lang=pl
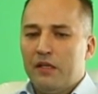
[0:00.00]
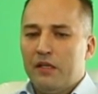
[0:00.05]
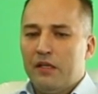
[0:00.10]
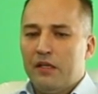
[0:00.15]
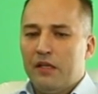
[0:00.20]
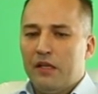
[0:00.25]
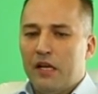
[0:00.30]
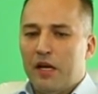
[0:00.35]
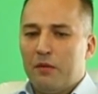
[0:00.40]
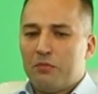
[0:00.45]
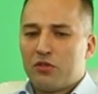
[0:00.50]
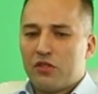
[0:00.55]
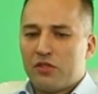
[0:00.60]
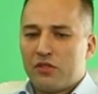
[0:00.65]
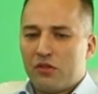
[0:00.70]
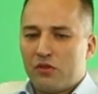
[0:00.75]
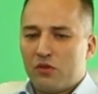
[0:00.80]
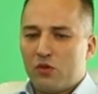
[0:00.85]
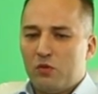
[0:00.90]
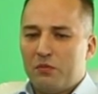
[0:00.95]
E, a
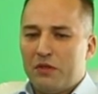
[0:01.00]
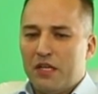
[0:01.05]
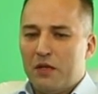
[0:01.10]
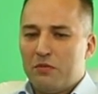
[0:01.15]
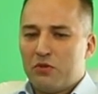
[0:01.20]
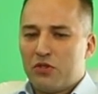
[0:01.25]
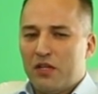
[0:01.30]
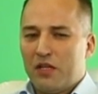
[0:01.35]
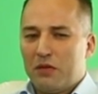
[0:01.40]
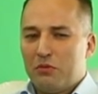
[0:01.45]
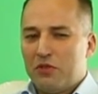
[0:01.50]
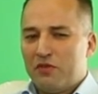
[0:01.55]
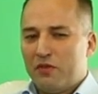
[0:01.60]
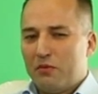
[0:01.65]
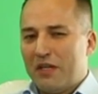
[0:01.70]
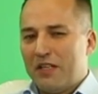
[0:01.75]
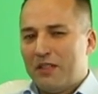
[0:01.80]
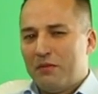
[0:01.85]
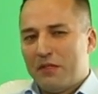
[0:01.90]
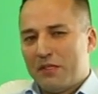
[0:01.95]
przez to skupiałem się na jakimś
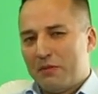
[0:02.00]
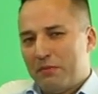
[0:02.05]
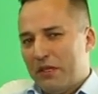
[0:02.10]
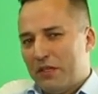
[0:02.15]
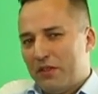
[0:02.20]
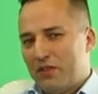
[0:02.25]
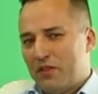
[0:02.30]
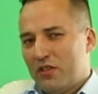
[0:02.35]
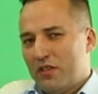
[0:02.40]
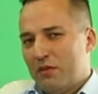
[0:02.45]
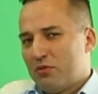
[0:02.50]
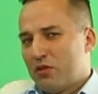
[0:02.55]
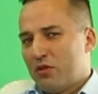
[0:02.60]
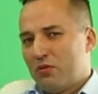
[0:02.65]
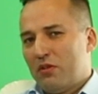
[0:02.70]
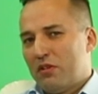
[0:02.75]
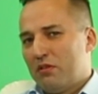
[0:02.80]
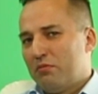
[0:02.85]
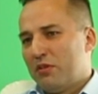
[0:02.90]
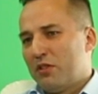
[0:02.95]
wybranym aspekcie, na
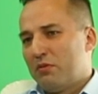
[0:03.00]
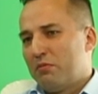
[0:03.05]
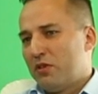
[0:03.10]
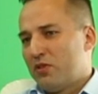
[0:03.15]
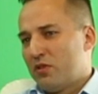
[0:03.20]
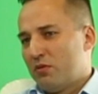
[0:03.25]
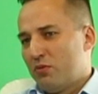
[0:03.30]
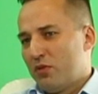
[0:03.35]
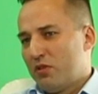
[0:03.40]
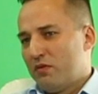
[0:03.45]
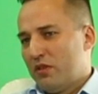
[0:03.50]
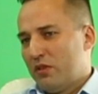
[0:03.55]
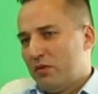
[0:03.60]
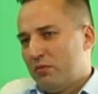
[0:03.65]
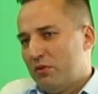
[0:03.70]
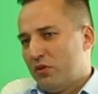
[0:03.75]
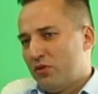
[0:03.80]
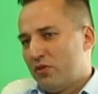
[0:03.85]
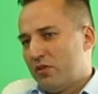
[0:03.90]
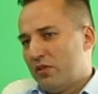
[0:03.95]
przykład bezpiecznym
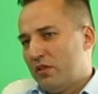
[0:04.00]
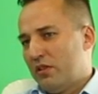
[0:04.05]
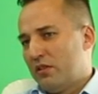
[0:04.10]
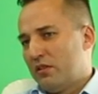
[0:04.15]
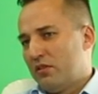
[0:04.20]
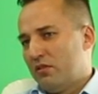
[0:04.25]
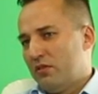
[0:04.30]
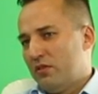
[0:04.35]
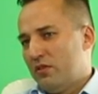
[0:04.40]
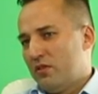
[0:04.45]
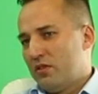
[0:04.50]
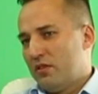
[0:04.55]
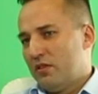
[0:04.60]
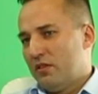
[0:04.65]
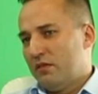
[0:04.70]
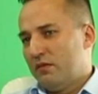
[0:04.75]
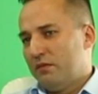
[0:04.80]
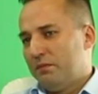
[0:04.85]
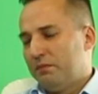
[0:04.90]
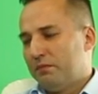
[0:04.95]
używaniu poczty
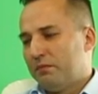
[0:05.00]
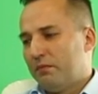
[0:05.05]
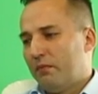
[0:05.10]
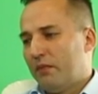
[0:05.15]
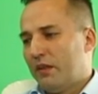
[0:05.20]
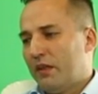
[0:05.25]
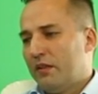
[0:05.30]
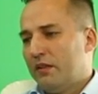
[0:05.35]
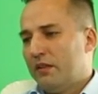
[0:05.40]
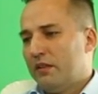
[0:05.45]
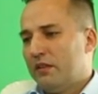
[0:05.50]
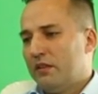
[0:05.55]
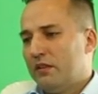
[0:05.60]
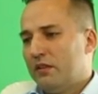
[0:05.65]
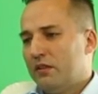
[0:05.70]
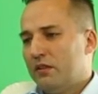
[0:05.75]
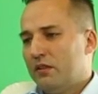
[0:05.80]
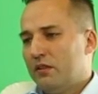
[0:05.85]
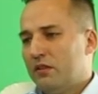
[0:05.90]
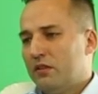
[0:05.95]
elektronicznej. E,
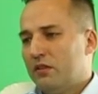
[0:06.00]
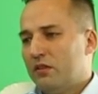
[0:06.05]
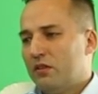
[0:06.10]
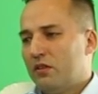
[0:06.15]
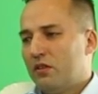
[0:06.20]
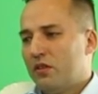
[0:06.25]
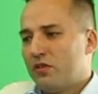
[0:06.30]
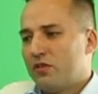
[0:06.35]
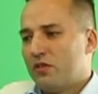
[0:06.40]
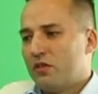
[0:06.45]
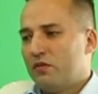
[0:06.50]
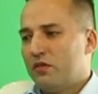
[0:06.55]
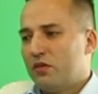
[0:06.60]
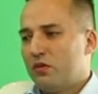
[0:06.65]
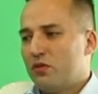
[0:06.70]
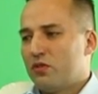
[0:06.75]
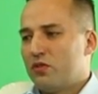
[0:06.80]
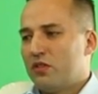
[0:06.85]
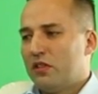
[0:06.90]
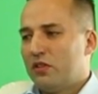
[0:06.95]
to, co
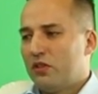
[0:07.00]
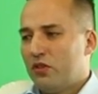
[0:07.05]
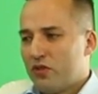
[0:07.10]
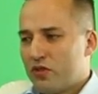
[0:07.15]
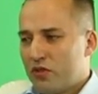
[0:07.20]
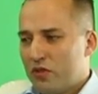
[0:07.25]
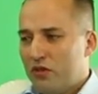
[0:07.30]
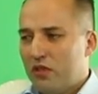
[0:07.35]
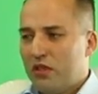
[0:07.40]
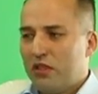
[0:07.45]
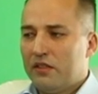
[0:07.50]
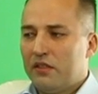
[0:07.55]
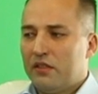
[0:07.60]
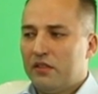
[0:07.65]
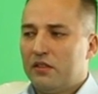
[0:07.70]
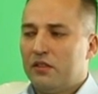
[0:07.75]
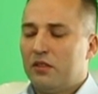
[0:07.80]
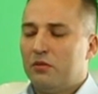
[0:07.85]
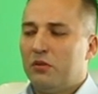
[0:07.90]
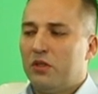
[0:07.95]
wyróżnia to
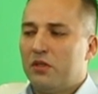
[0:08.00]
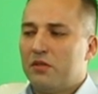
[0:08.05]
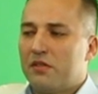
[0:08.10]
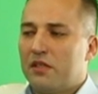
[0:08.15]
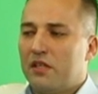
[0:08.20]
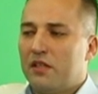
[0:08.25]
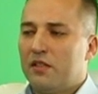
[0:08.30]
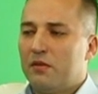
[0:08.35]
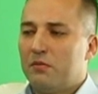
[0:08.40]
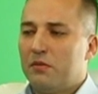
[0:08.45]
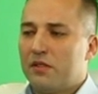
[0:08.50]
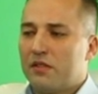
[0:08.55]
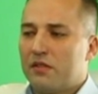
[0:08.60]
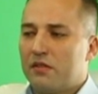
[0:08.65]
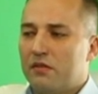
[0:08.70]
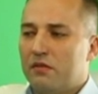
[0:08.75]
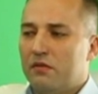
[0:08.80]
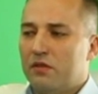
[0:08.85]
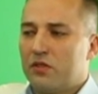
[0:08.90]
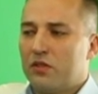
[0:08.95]
szkolenie, to moim zdaniem
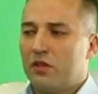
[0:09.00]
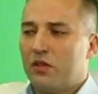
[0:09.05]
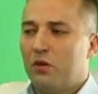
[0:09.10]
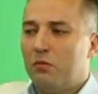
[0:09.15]
jest właśnie